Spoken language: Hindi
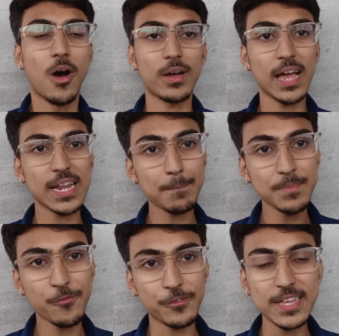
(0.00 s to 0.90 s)
और अगर
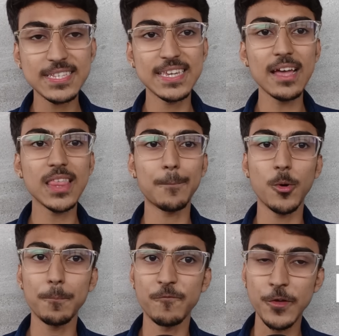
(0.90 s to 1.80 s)
आपने फ्रीज़ किया तो
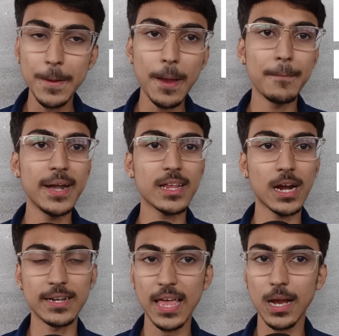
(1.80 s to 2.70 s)
आपको फ़ी पेमेंट
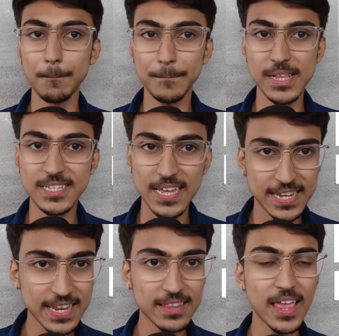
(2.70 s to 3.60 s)
करना
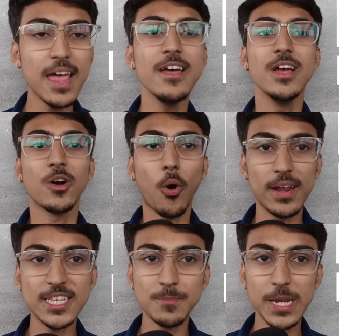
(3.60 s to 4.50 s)
कंपलसरी रहता है
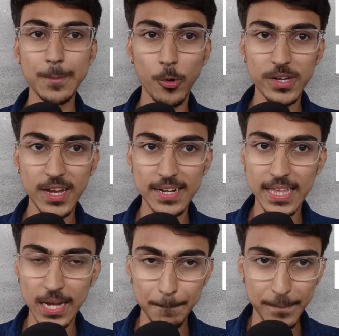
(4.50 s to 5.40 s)
कॉलेज में रिपोर्ट
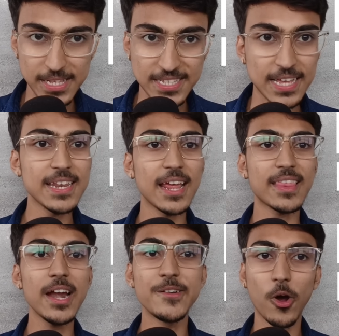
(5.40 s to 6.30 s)
करना कंपलसरी
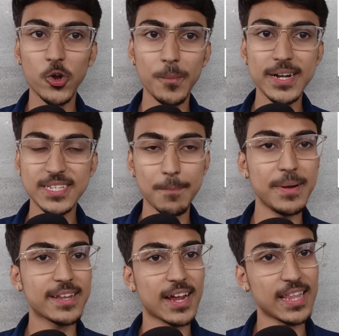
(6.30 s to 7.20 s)
रहता है डॉक्यूमेंट
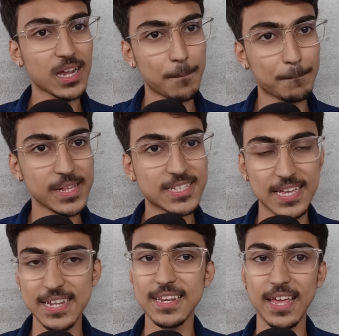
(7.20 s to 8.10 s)
सबमिट करना
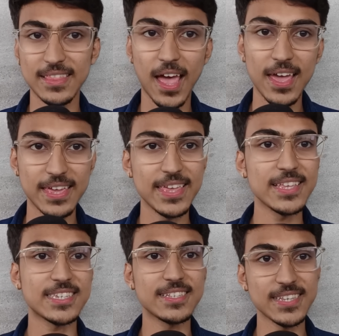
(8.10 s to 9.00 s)
कंपलसरी रहता है ये
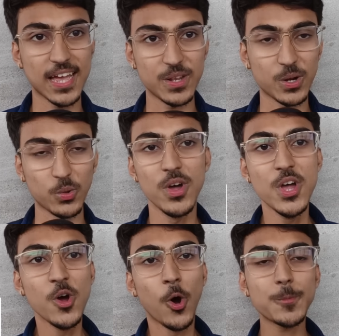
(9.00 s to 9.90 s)
चीज़ याद रख लो
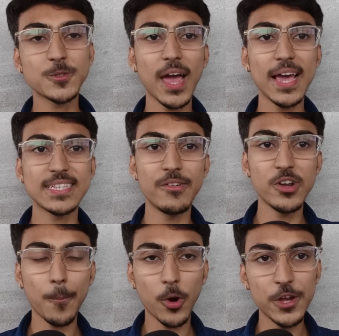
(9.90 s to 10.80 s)
होप सो गाइज ये
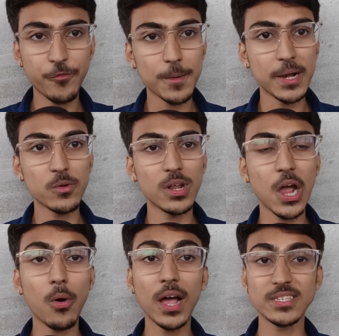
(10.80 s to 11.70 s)
वीडियो आपको इन्फॉर्मेटिव
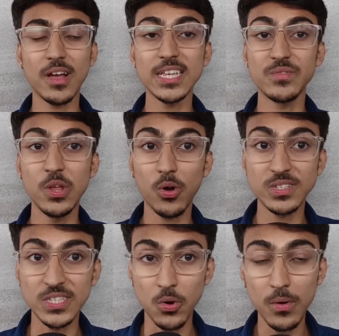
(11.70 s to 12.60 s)
लगा होगा सो गाइज वीडियो को
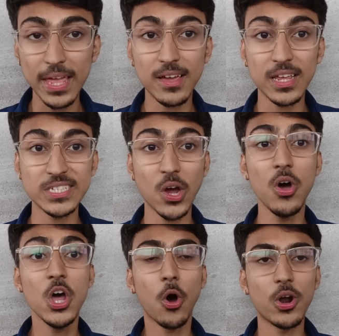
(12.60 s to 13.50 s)
ज़रूर लाइक करके जाओ
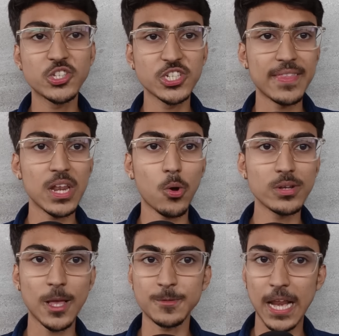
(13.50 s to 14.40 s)
और चैनल को
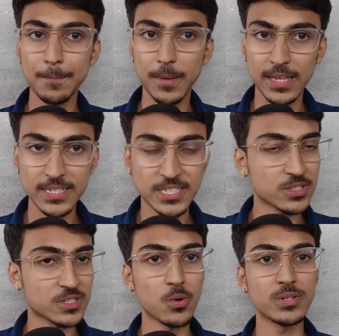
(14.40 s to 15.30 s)
सब्सक्राइब करके
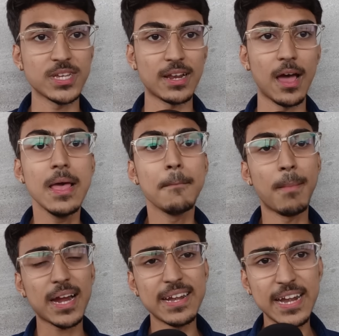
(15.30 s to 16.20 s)
ज़रूर जाना
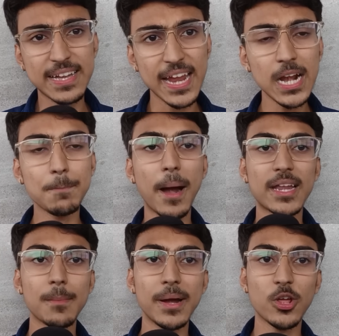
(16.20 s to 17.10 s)
बाकी डिटेल्ड
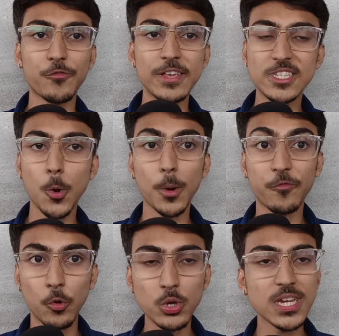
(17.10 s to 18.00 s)
बेटरमेंट और फ्रीज़ के ऊपर
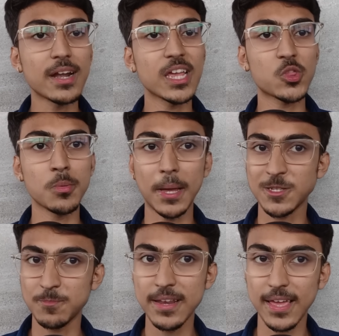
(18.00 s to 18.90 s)
फ्लो चार्ट के थ्रू हम
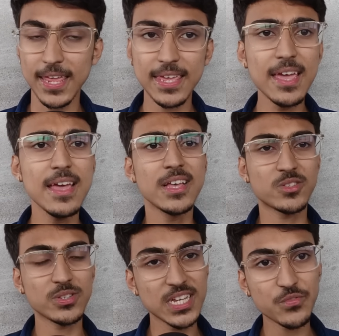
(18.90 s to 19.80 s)
एक्सप्लेन करेंगे
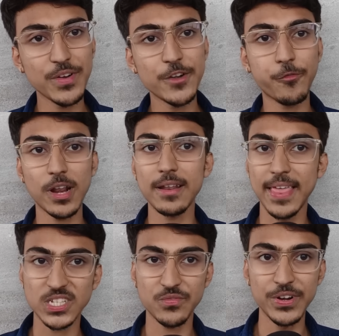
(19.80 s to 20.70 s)
सो जस्ट वेट फॉर आर
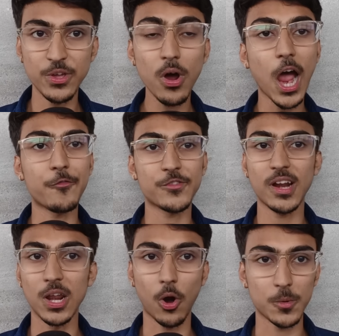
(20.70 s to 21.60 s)
नेक्स्ट वीडियो आफ्टर
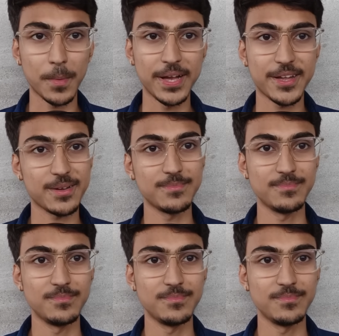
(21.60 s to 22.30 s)
अलॉटमेंट